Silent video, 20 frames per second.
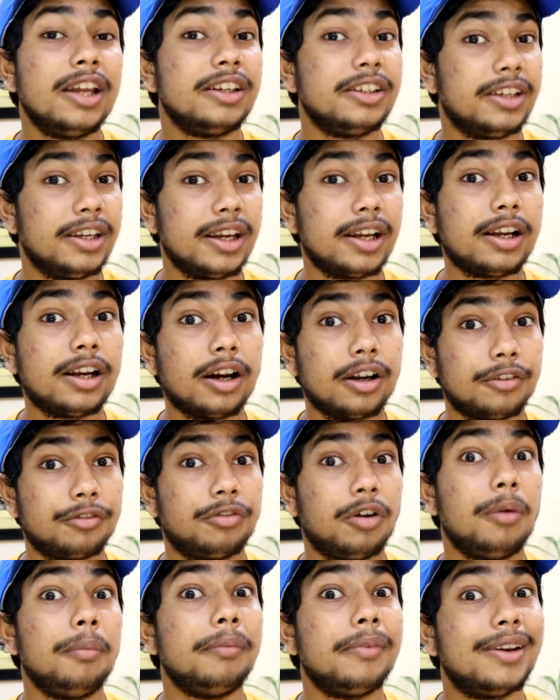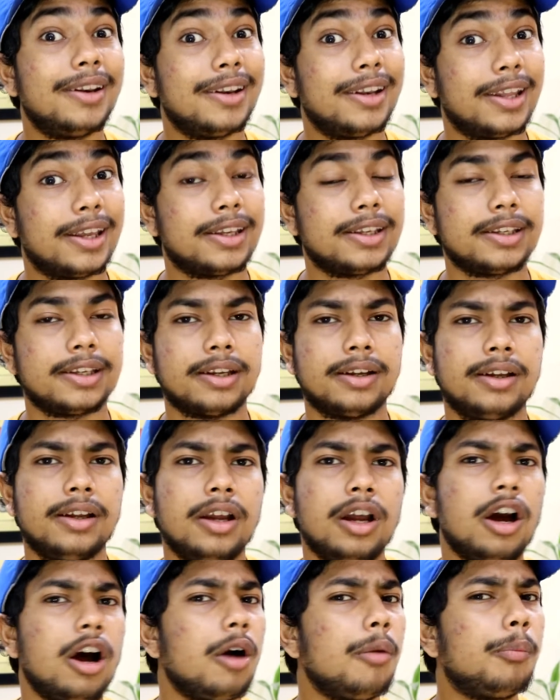ये कन्फर्म नहीं है
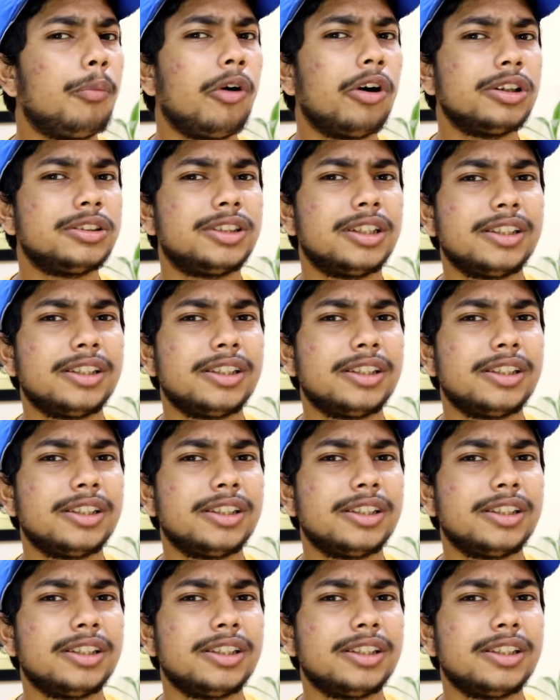अब बहुत